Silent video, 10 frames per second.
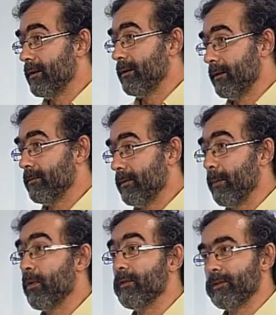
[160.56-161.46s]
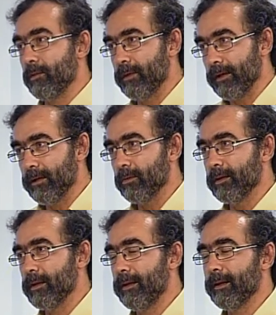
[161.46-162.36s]
en la profesión de arquitectura
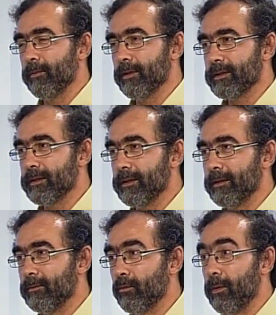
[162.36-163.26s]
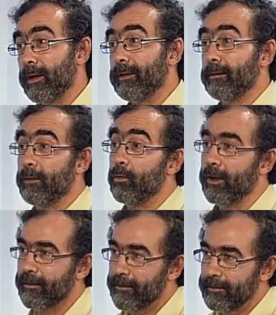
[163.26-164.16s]
técnica por esta nueva
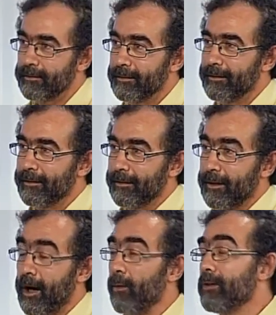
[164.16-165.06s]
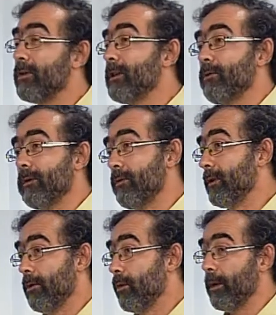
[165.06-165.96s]
titulación, aunque es una titulación
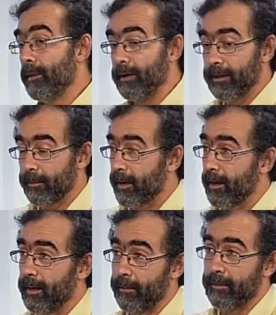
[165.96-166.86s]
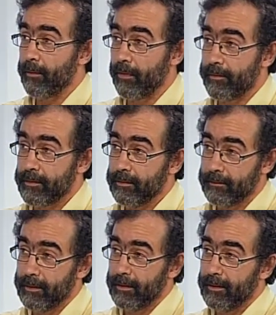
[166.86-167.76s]
que luego habilita para la misma profesión.
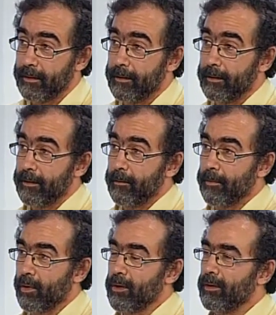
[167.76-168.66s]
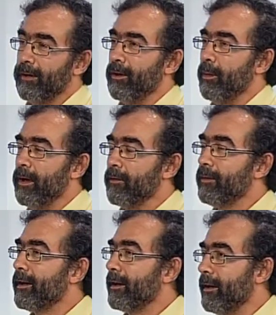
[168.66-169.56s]
Pero claro, la denominación
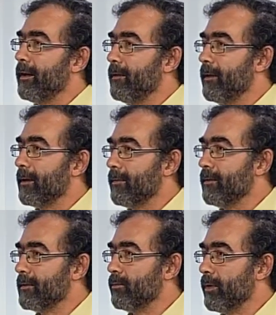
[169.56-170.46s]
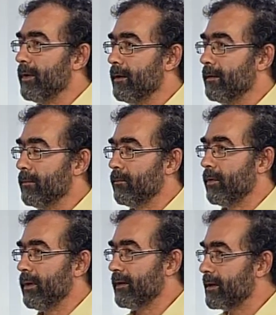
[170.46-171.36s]
de Ingeniería de Edificación es muy,
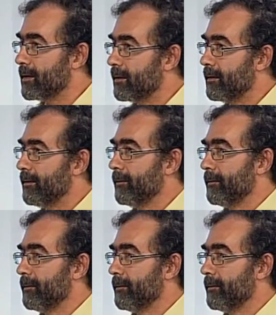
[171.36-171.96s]
muy interesante